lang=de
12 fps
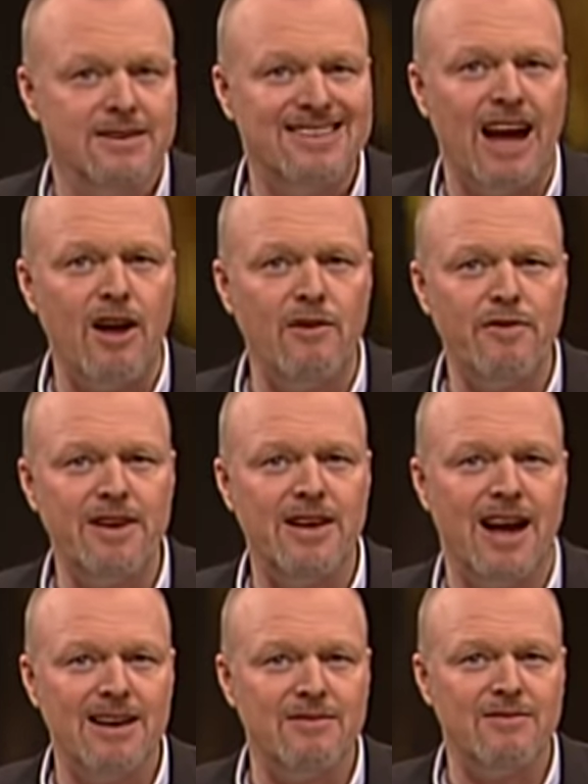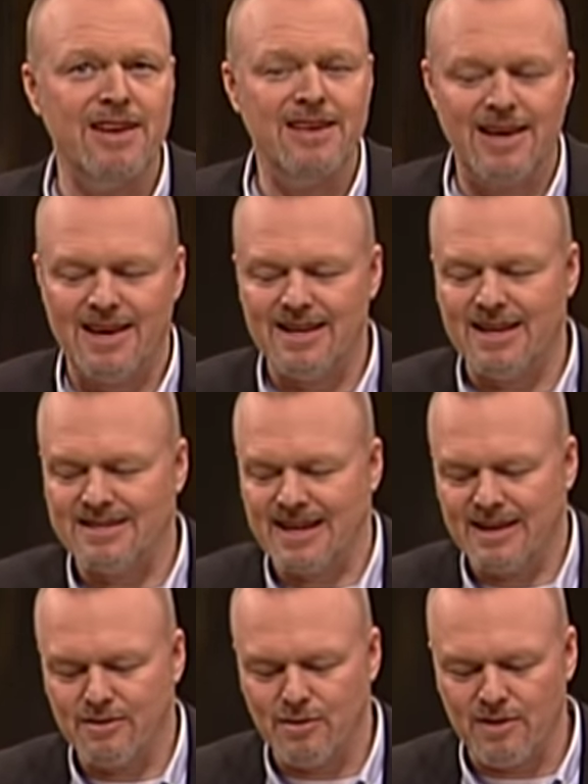daraufhin hatten wir hier in der
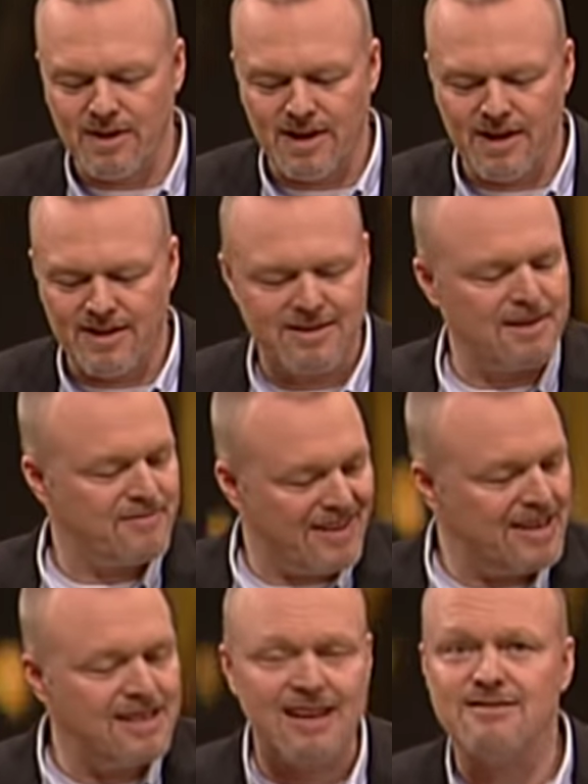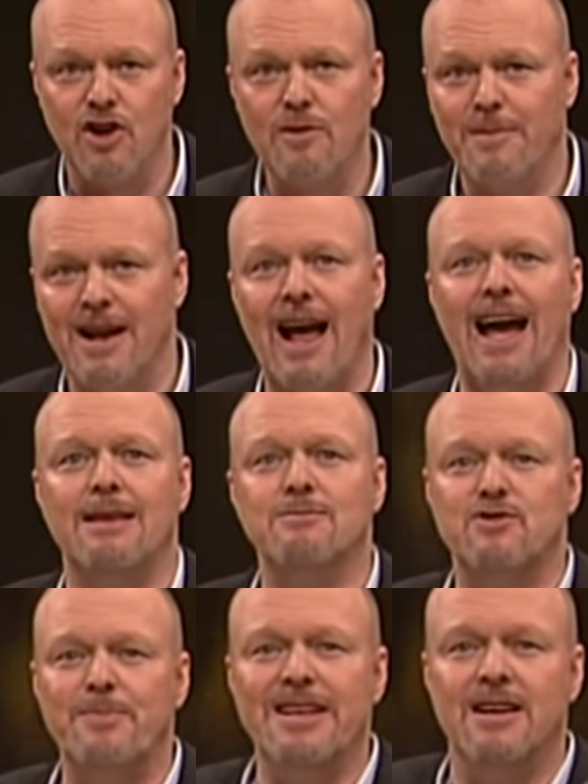Sendung äh, gesagt, wenn das noch mal einem
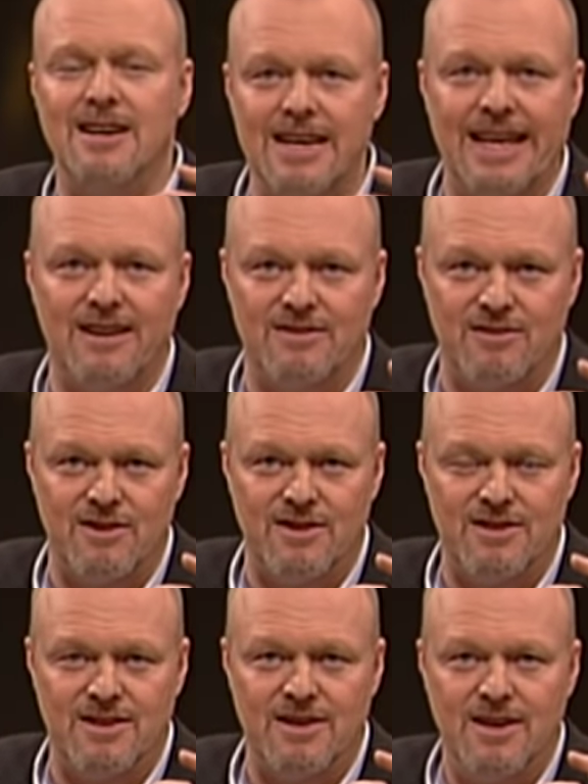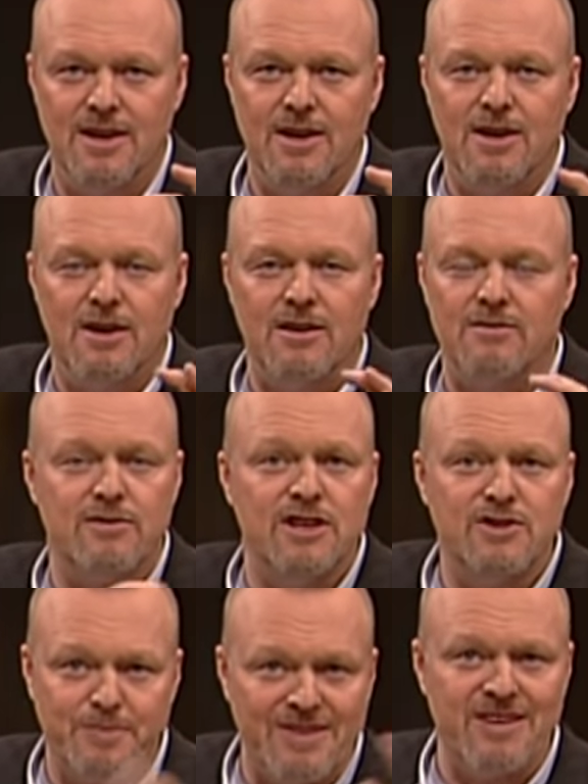Spieler gelingen sollte, äh, nicht
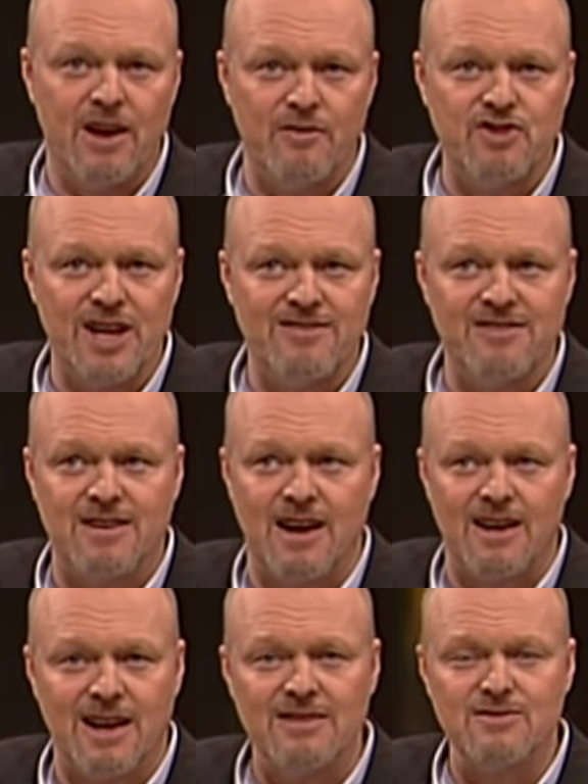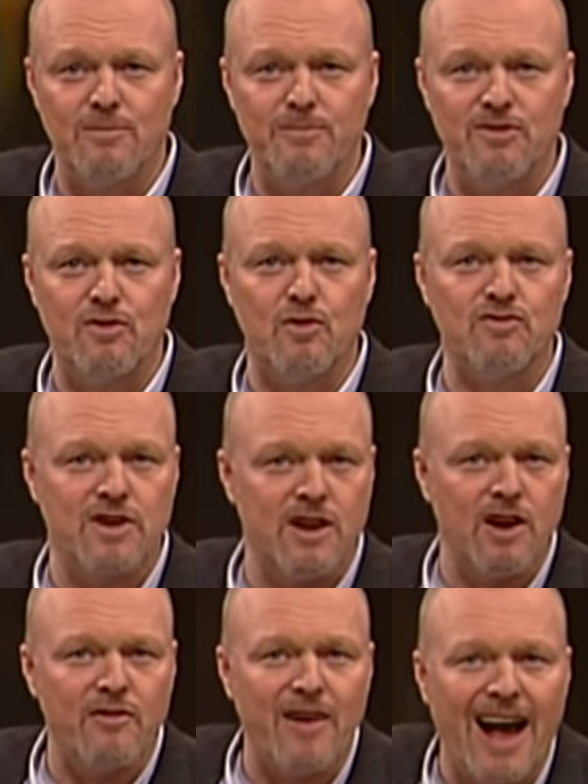speziell auf Jessica Kastrop bezogen, sondern
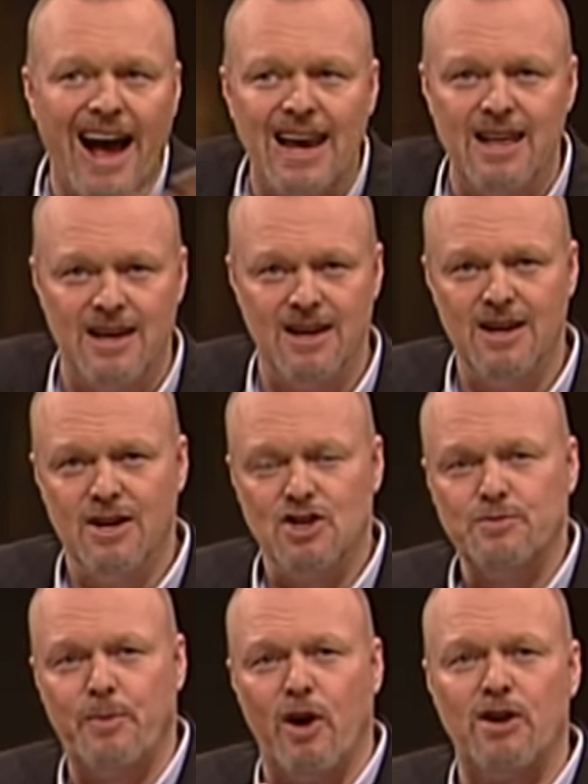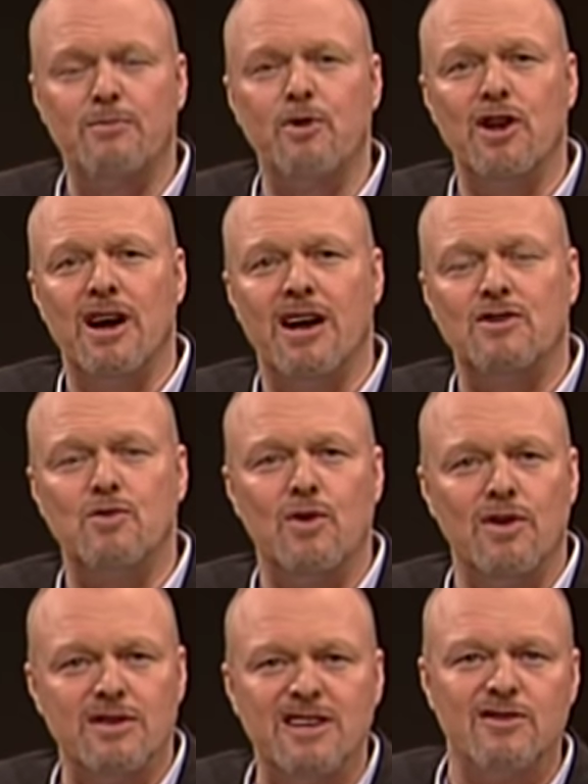auf alle
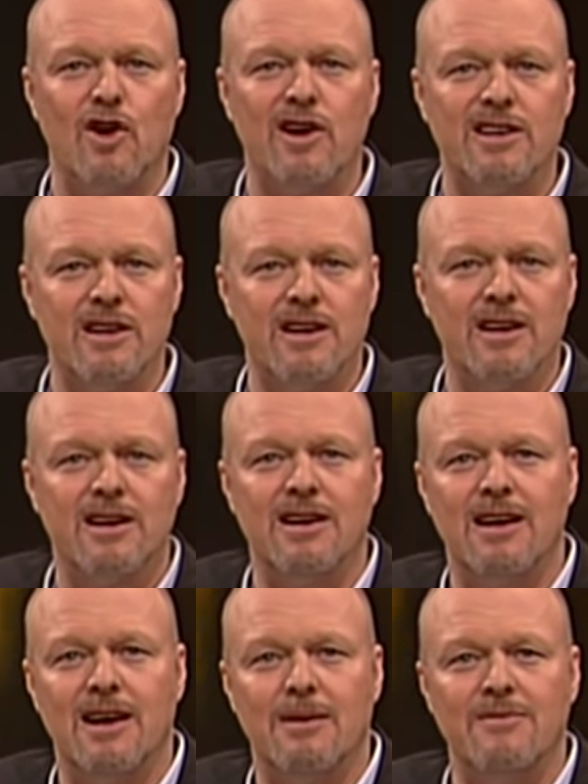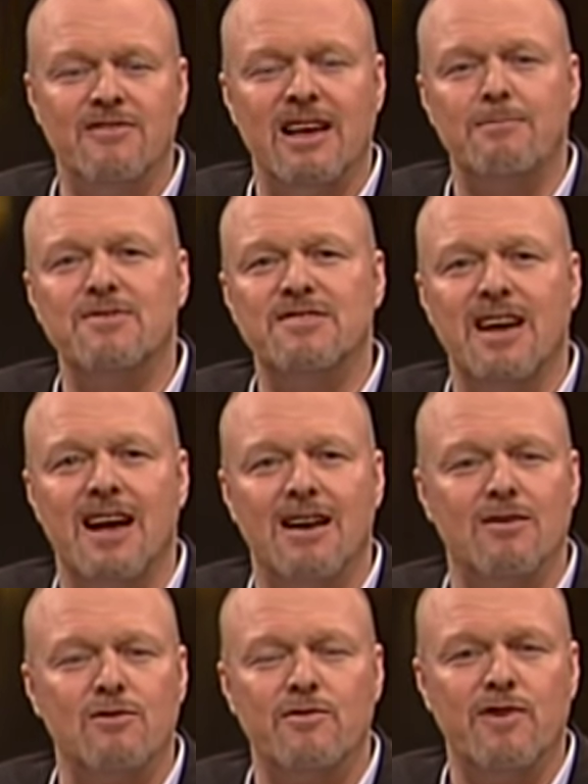Sportmoderatoren, die dort äh, an
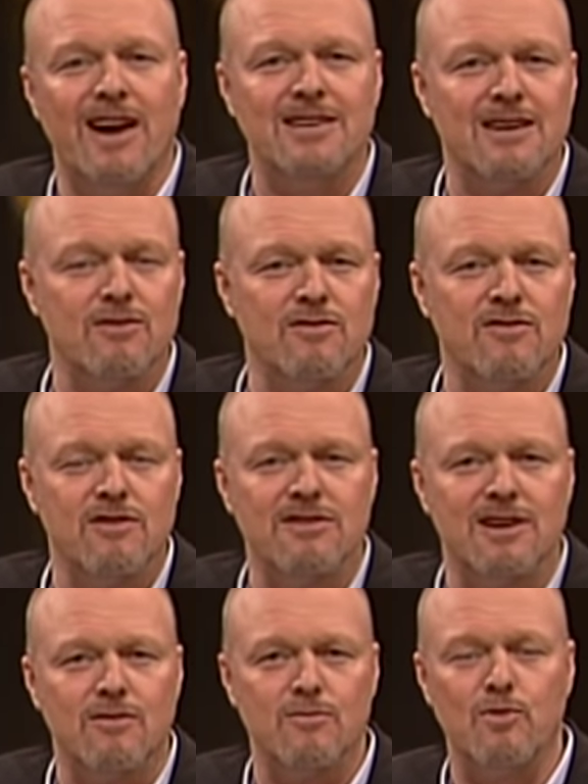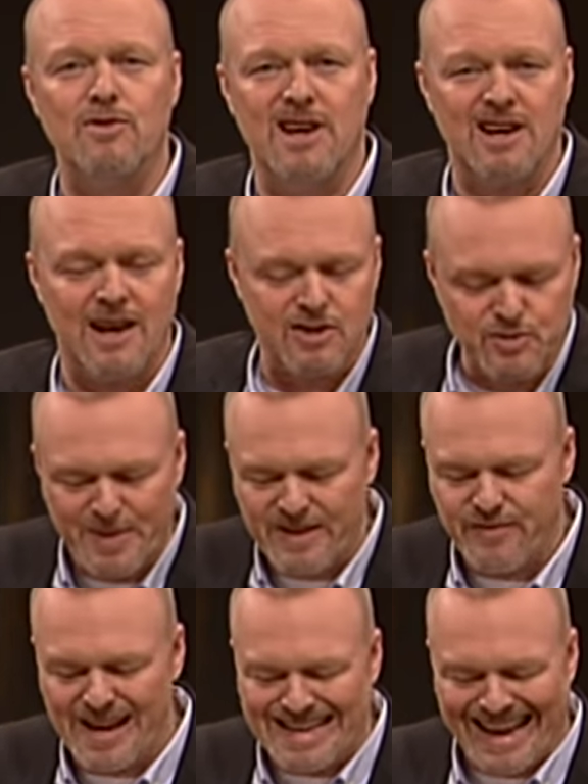Samstagen und Freitagen und Sonntagen und Montagen an
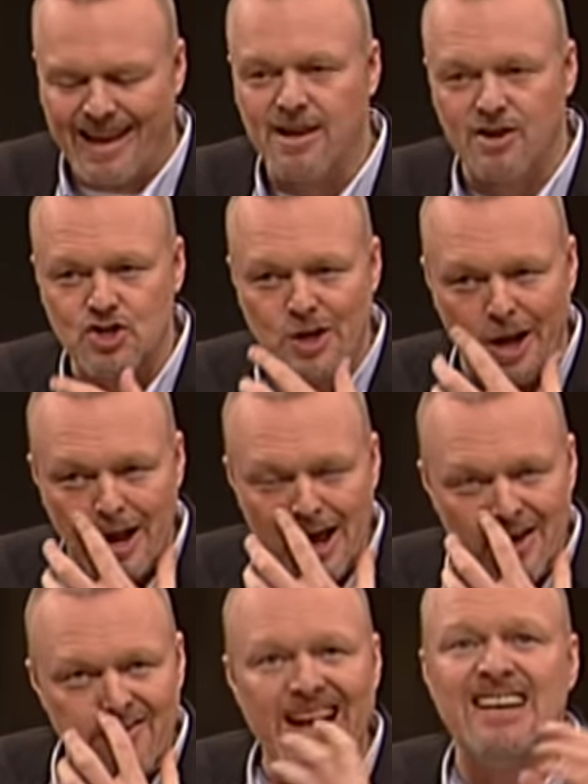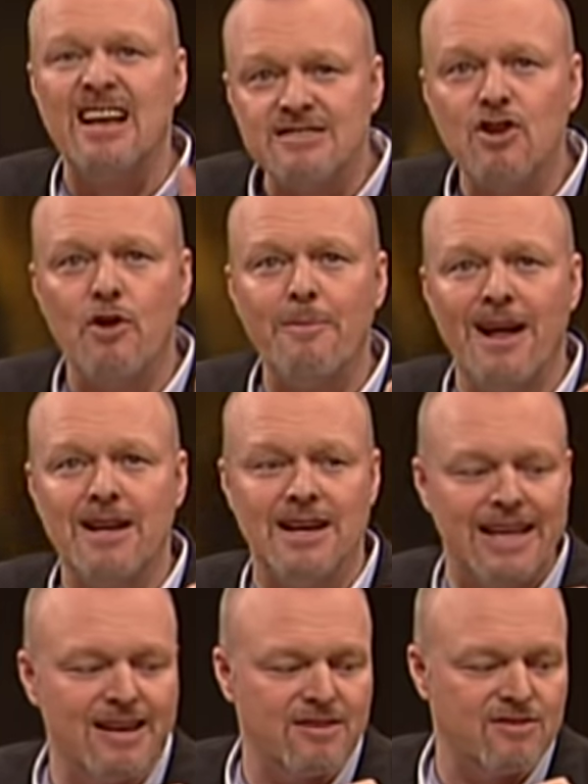Spielfeldrändern stehen. Wenn das noch mal
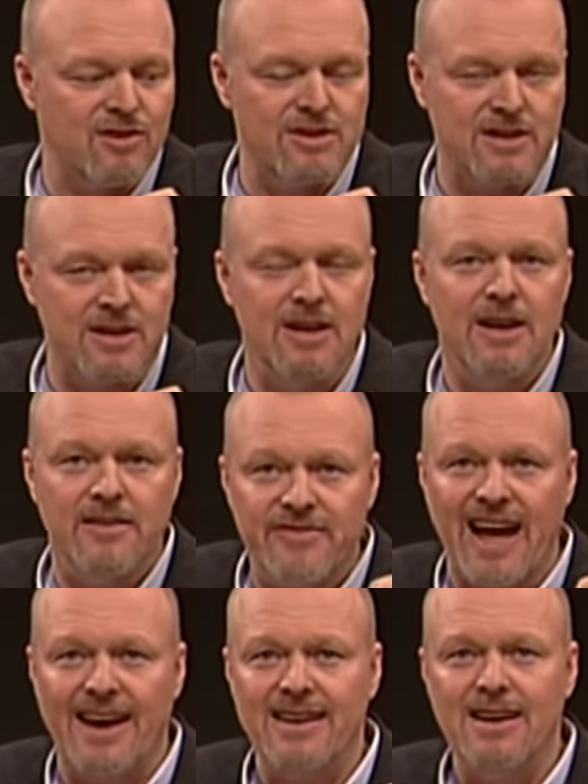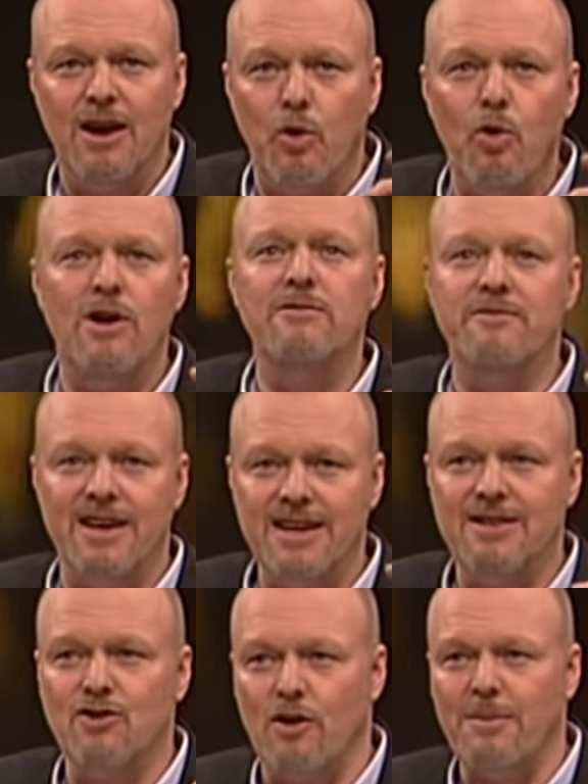gelingen sollte, dann holen wir
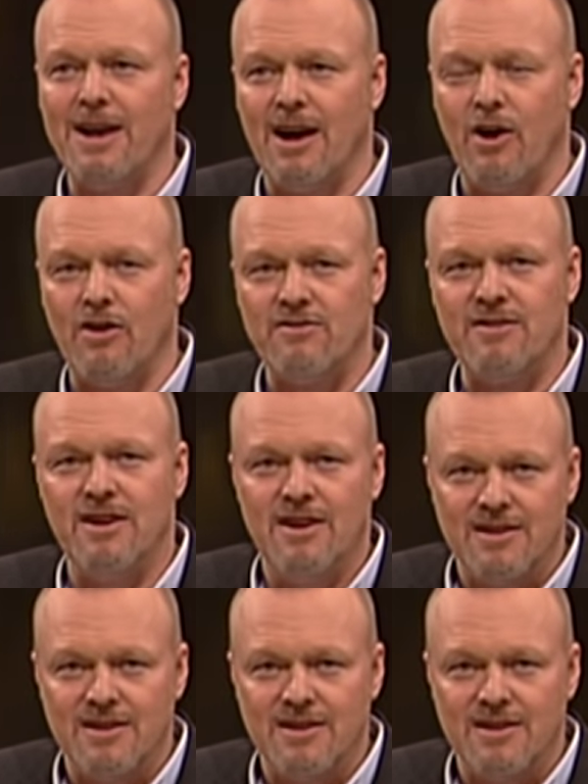ihn noch mal raus.